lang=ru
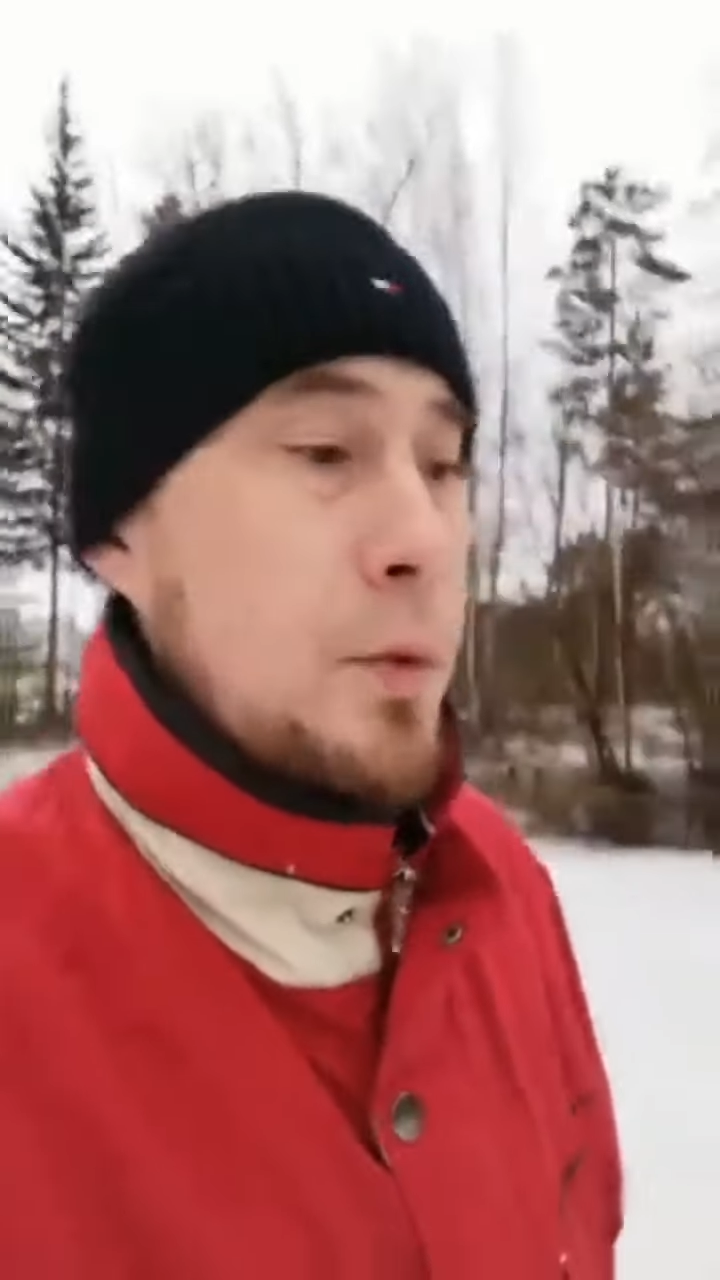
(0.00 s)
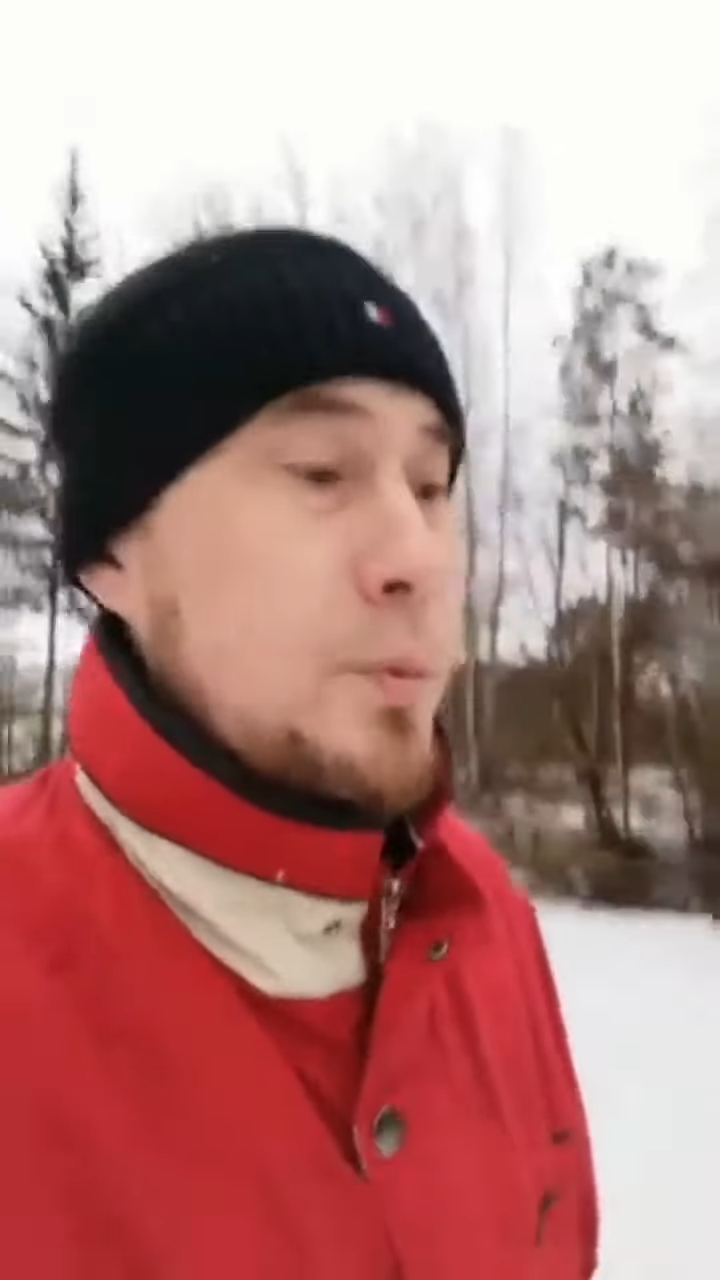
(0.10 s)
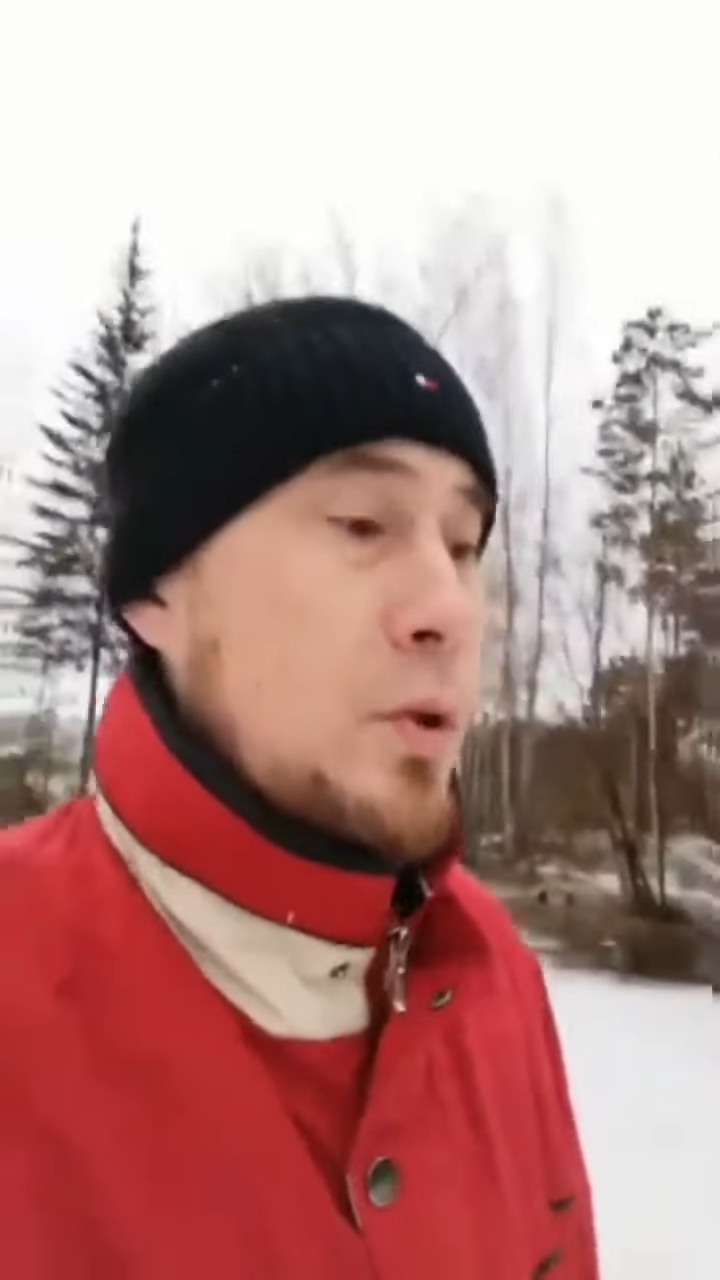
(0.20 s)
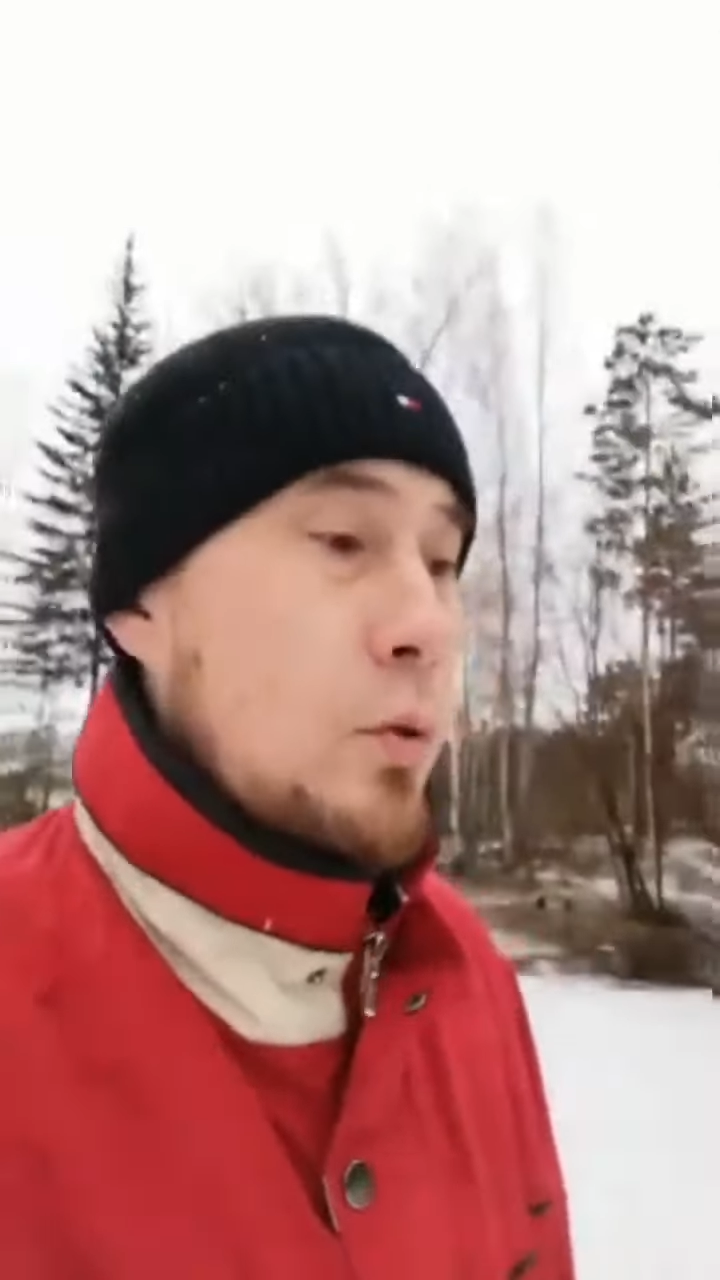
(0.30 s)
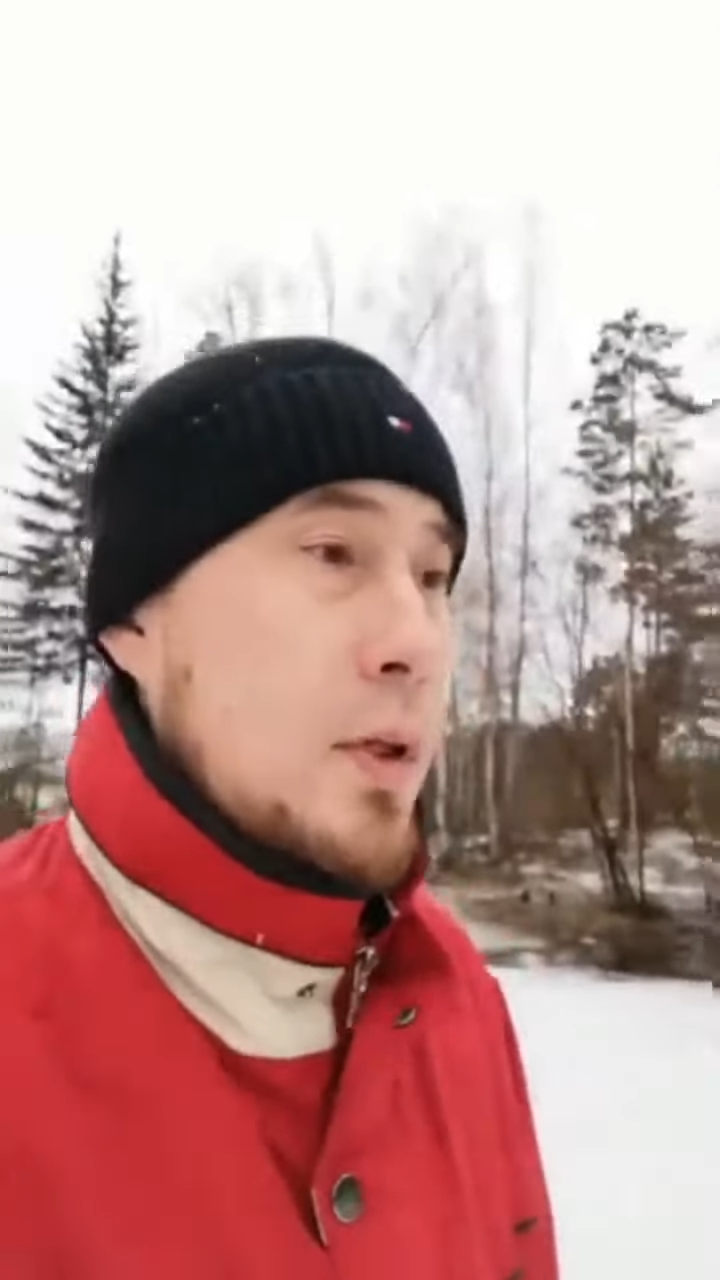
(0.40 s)

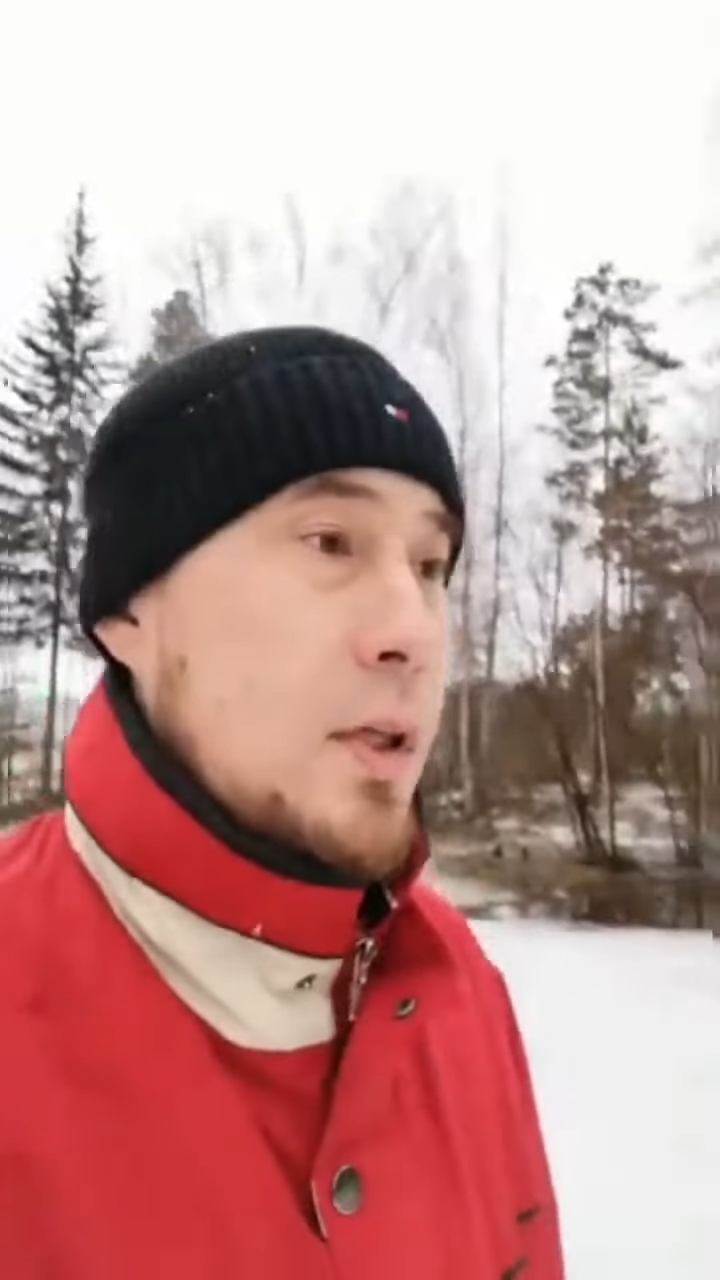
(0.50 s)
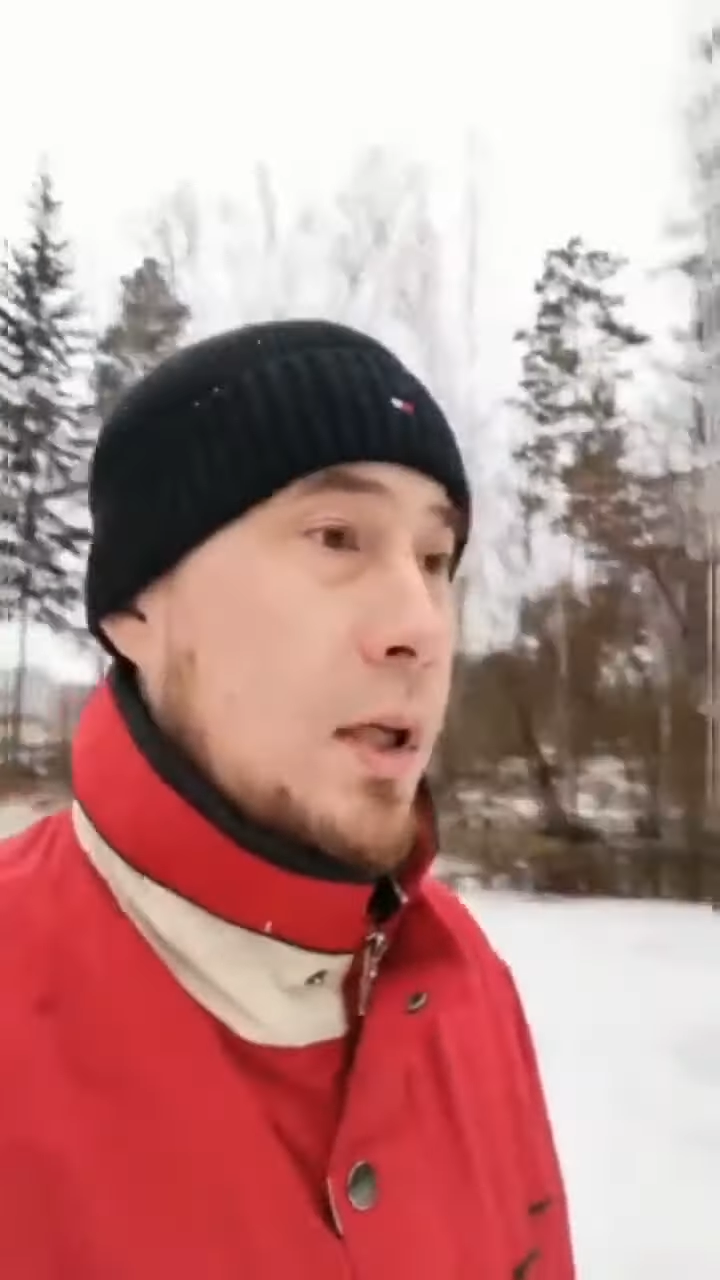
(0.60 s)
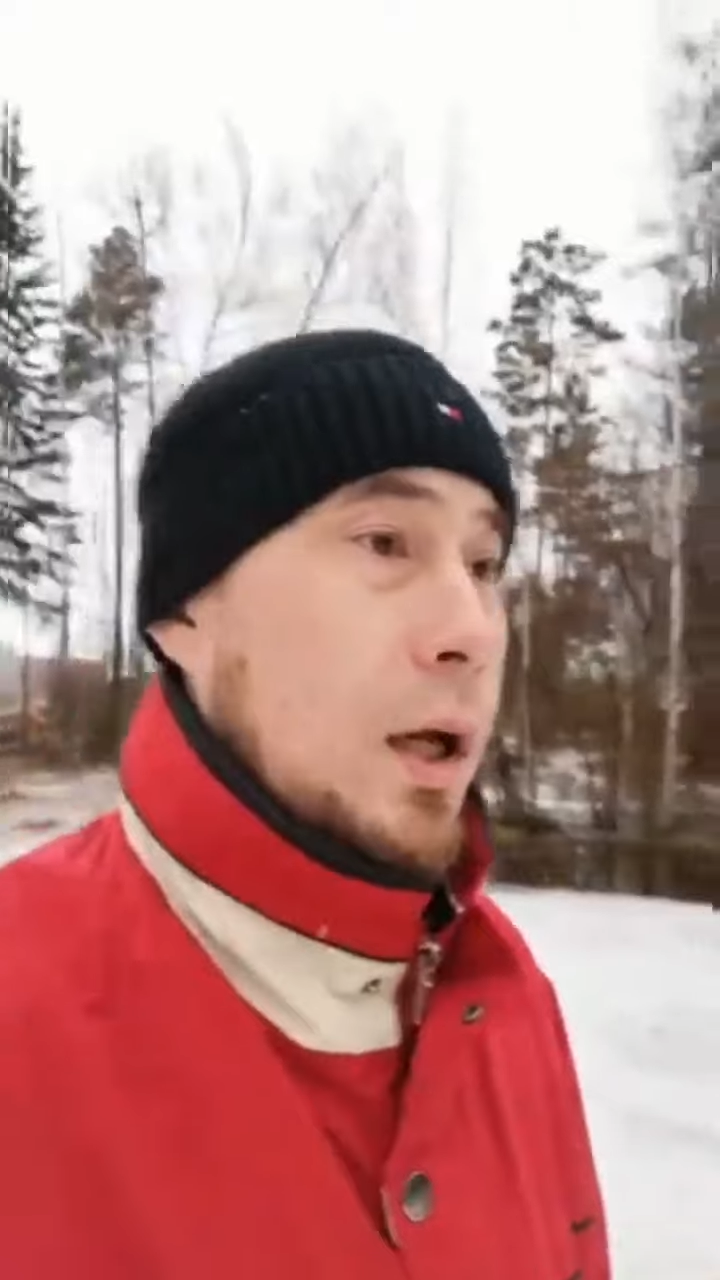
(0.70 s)
общем, ситуация